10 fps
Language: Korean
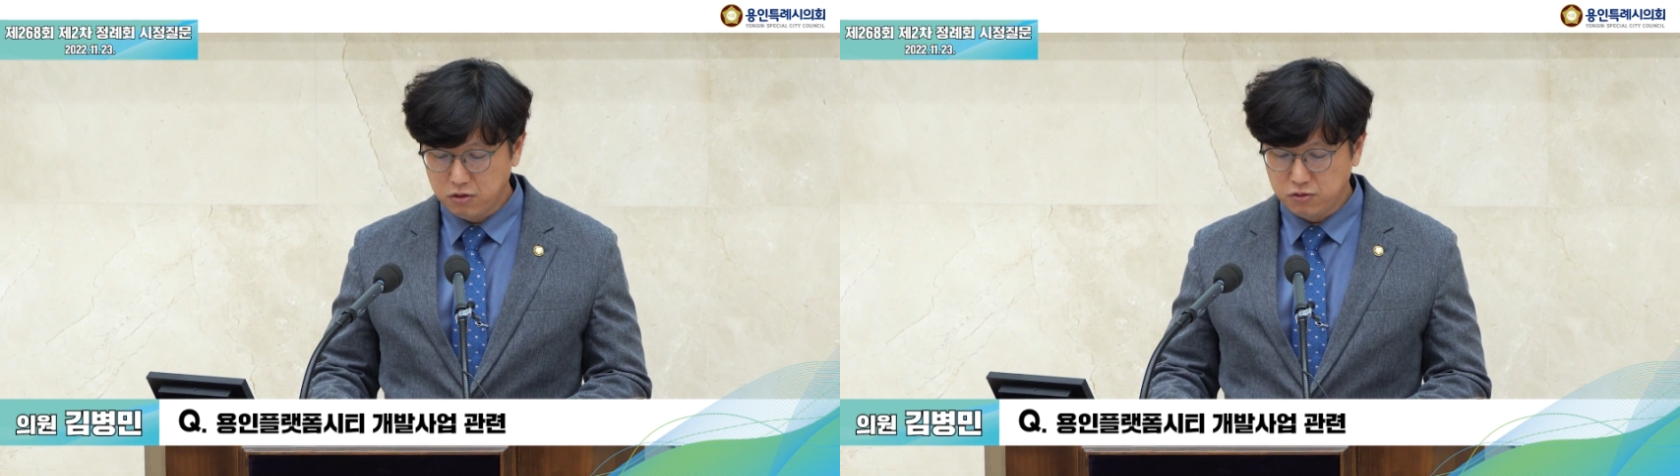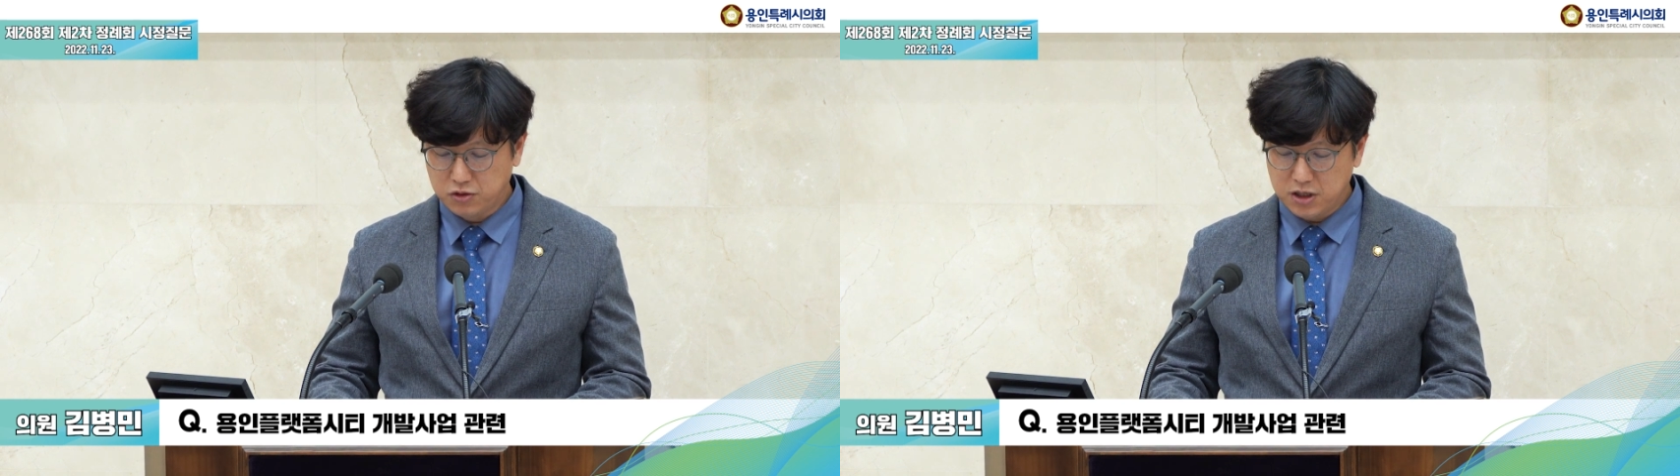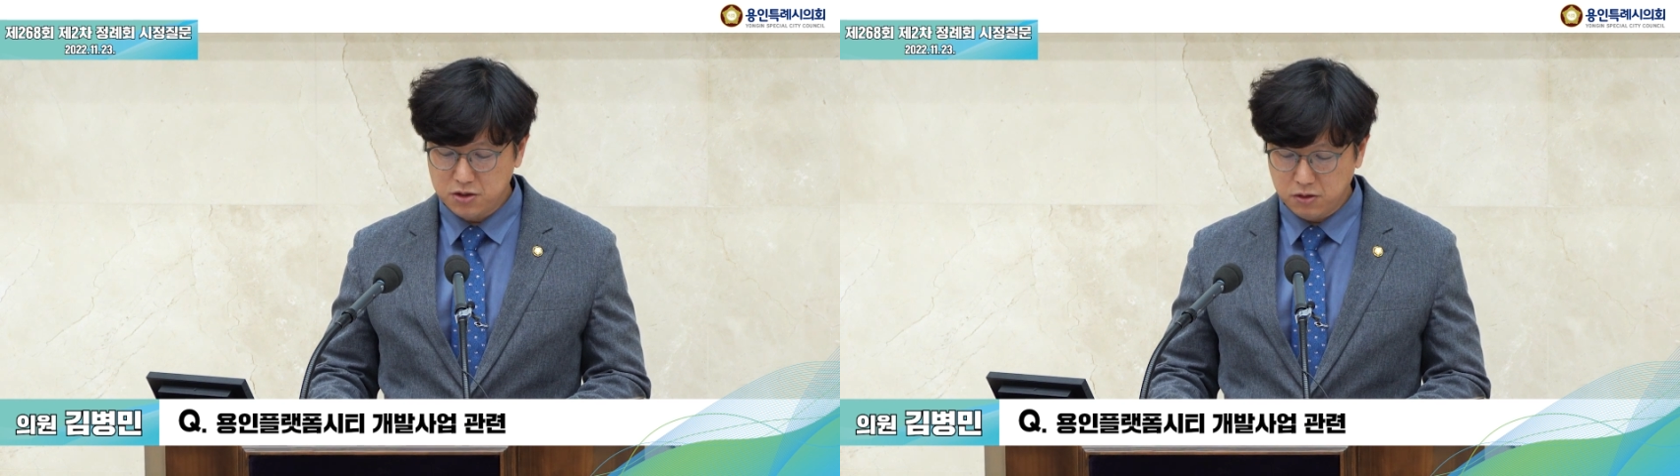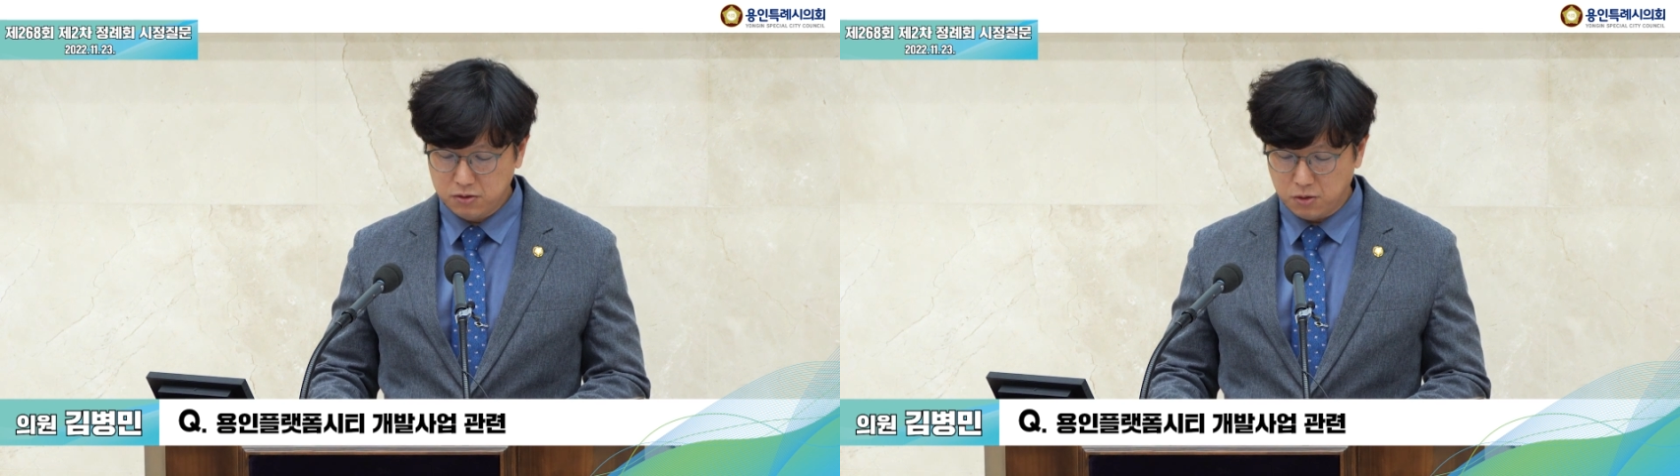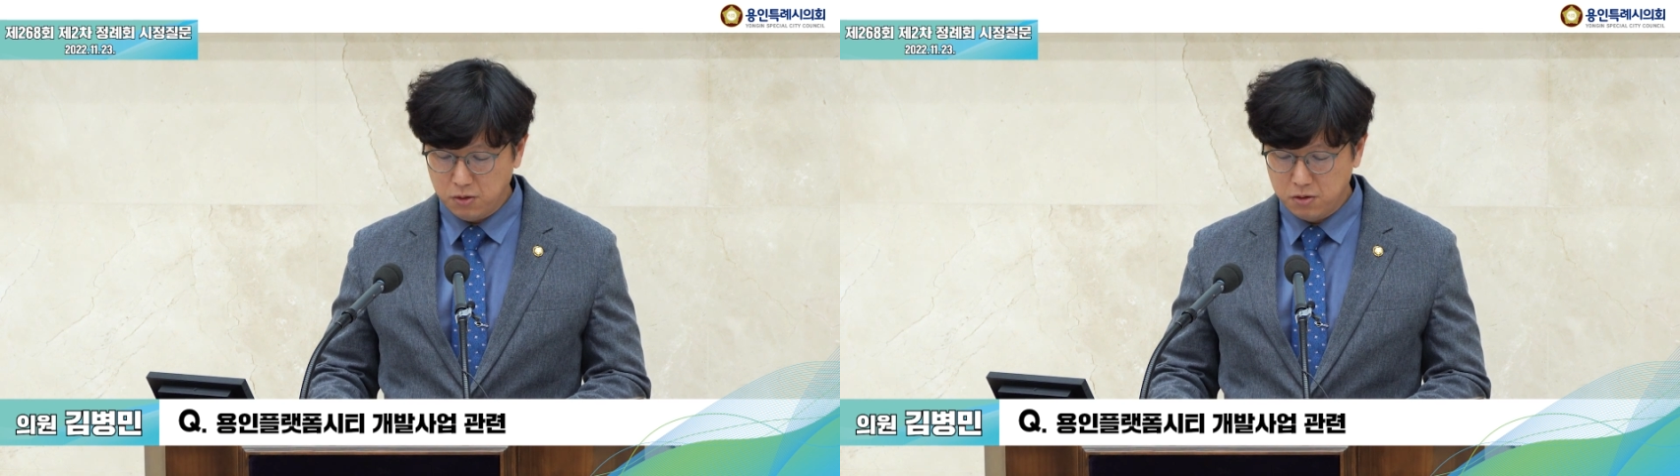
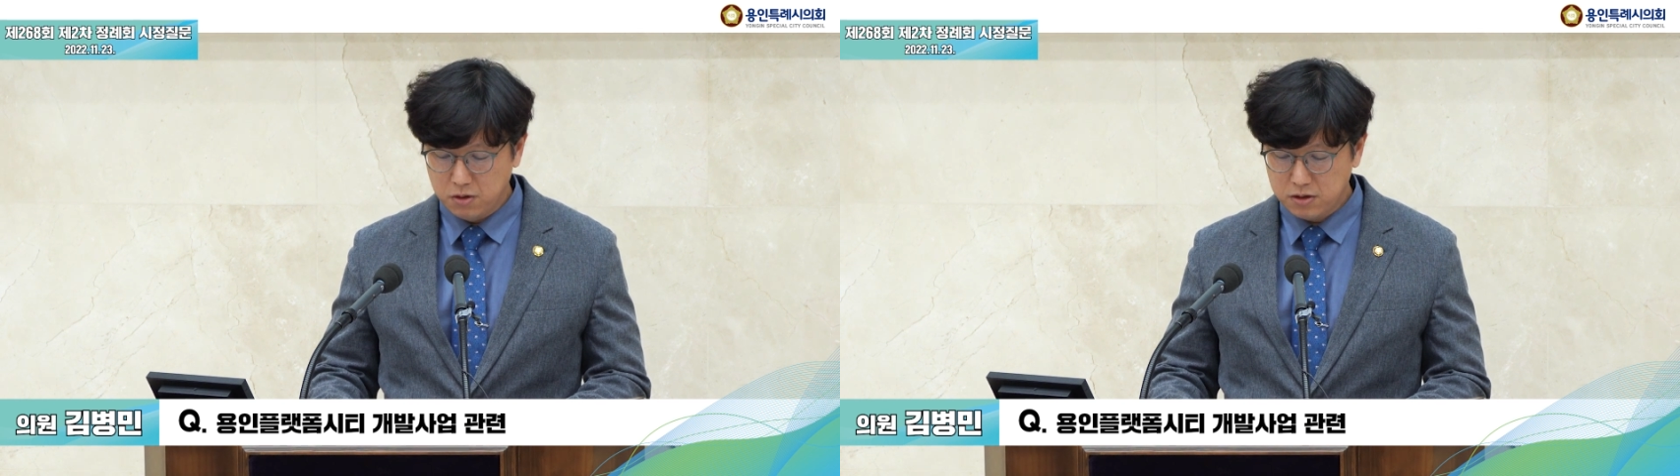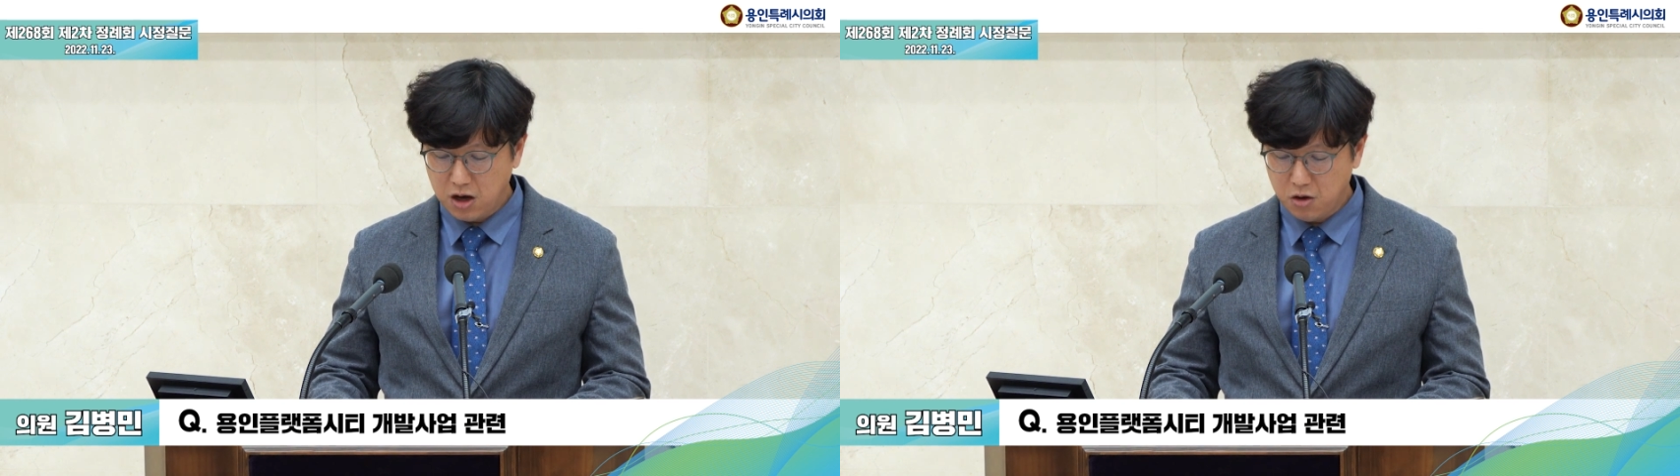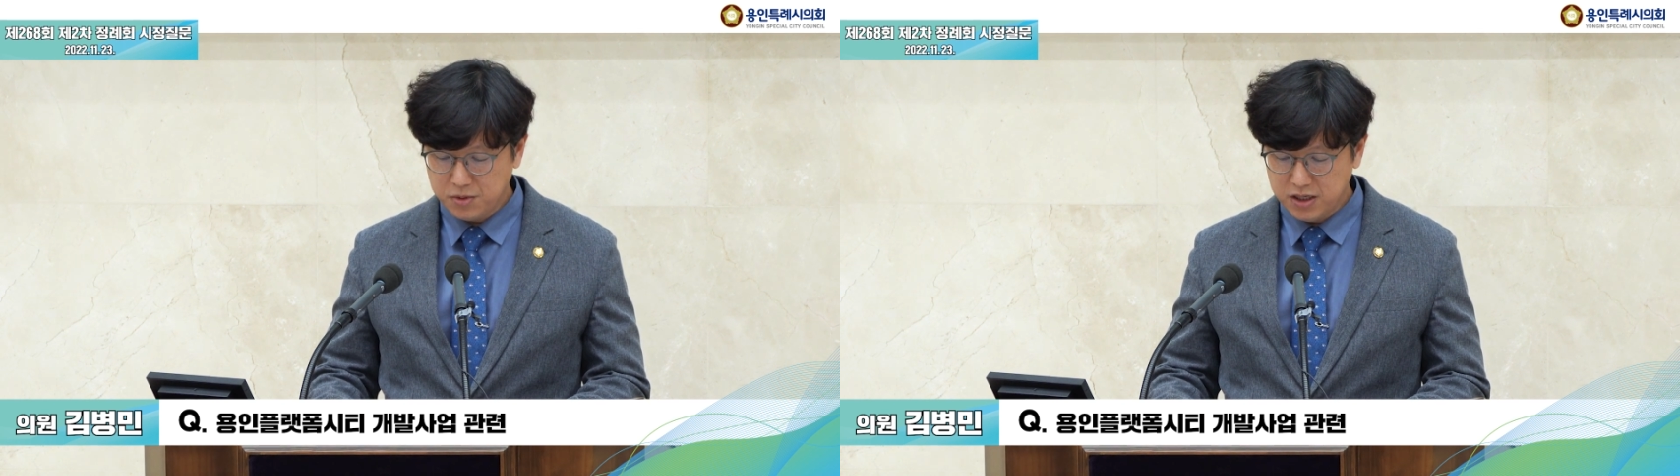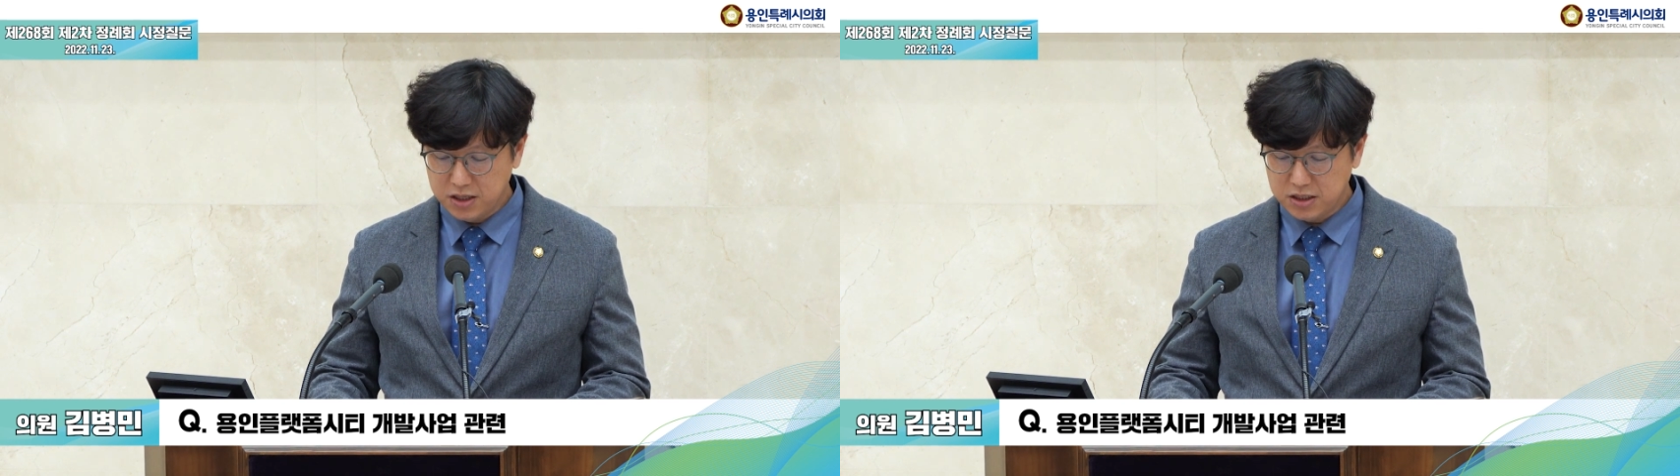구체적으로 사업이